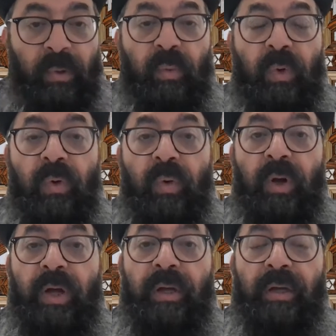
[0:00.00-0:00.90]

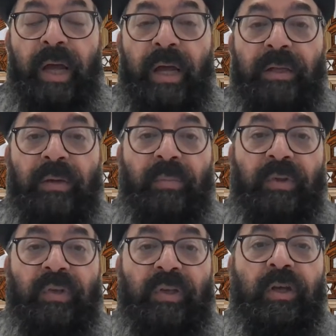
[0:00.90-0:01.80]
وهو جحد
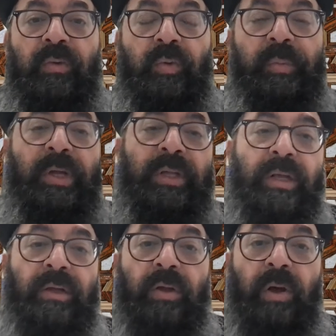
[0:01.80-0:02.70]
المسيح وابتدى
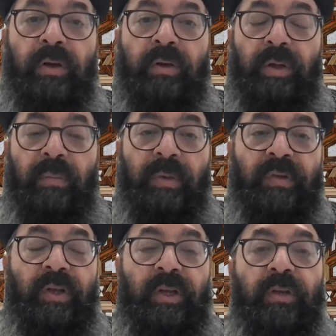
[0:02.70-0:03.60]
يطارد
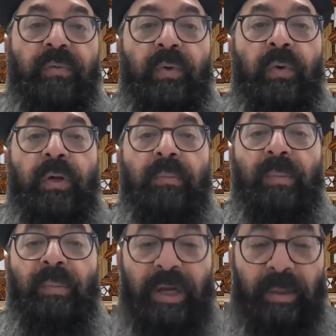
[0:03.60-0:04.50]
المسيحيين في كل
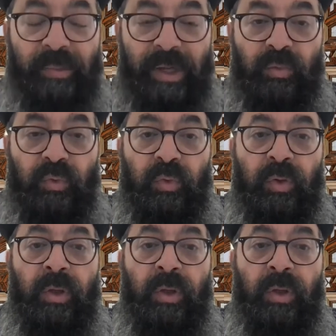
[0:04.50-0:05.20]
المملكة بتاعته